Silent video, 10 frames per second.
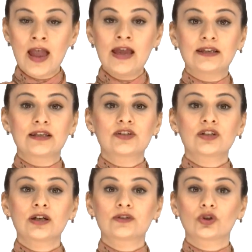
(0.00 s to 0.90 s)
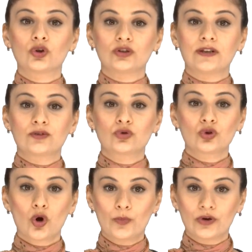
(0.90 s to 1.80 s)
İkinci kategoride tur
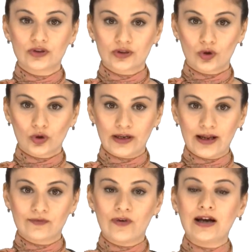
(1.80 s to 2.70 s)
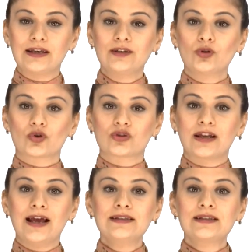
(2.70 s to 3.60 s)
operatörü olarak faaliyet
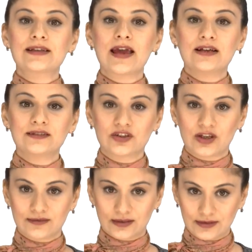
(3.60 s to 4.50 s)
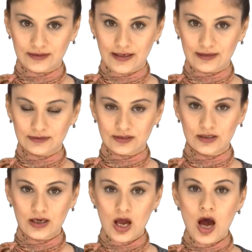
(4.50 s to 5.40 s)
gösteren seyahat acentaları yer alır.
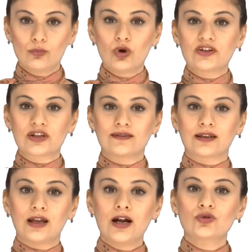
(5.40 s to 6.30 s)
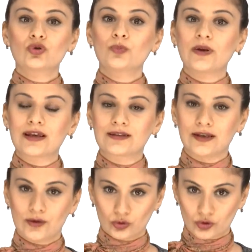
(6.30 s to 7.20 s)
Bu acentalar tur
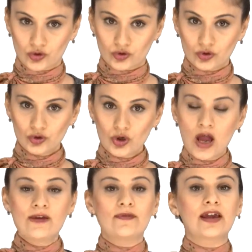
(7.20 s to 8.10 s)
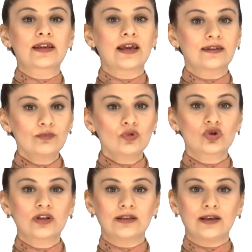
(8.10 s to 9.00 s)
paketleri oluşturur ve kendi
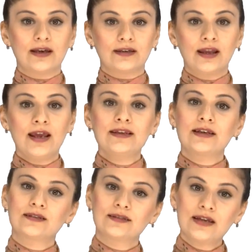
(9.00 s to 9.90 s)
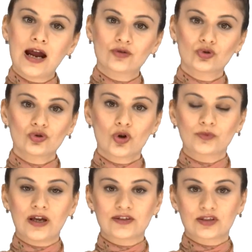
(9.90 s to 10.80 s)
müşterilerine ya da diğer tur
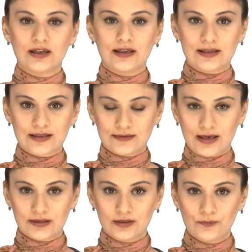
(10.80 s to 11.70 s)
toptancılarına satar.